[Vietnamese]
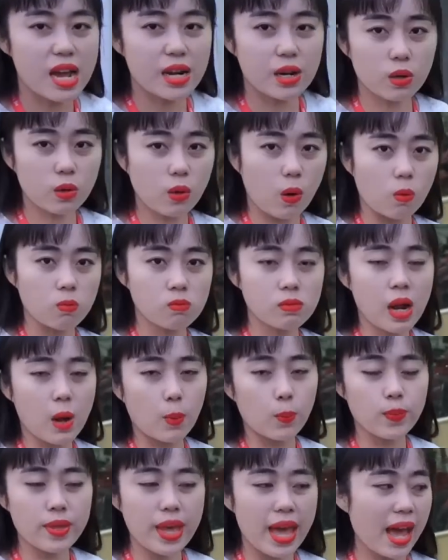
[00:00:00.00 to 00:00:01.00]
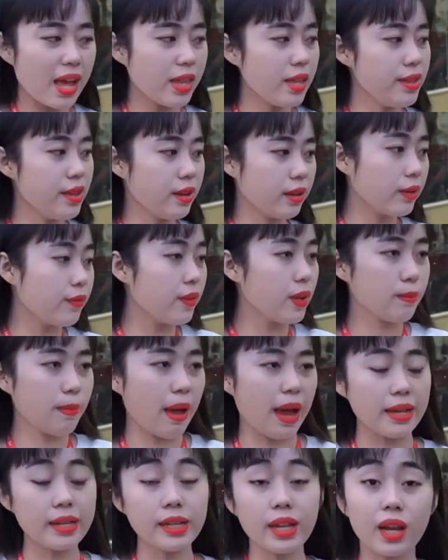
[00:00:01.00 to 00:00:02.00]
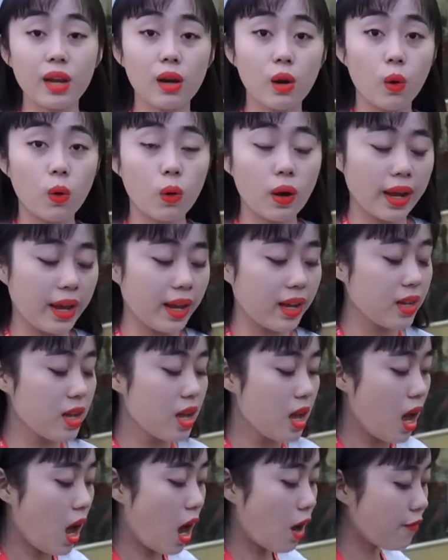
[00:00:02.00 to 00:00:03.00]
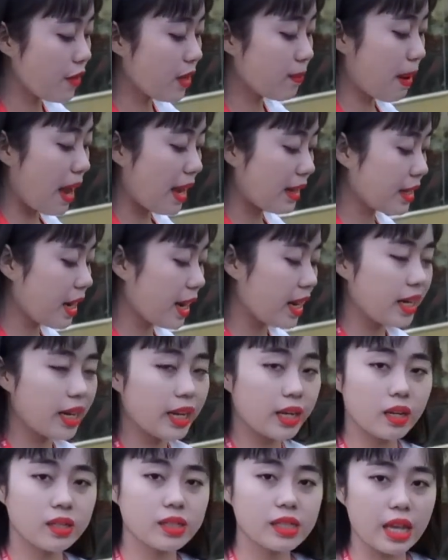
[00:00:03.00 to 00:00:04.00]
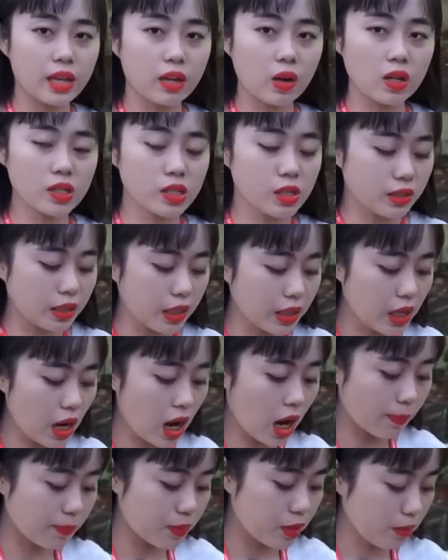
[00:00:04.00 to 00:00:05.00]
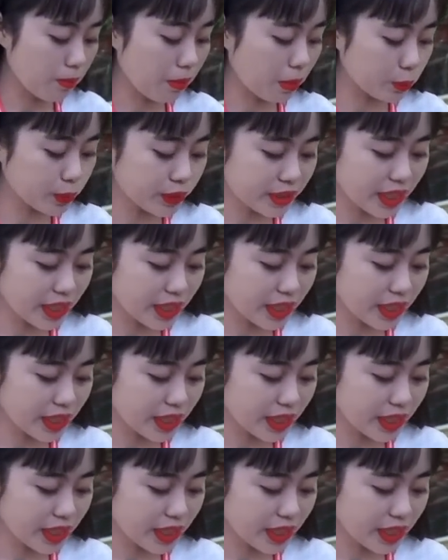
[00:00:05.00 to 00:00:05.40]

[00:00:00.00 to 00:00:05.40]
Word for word: và nó cũng đồng giá với những cái phiên bản kia luôn ha ở phiên bản này thì nó sẽ có sự kết hợp giữa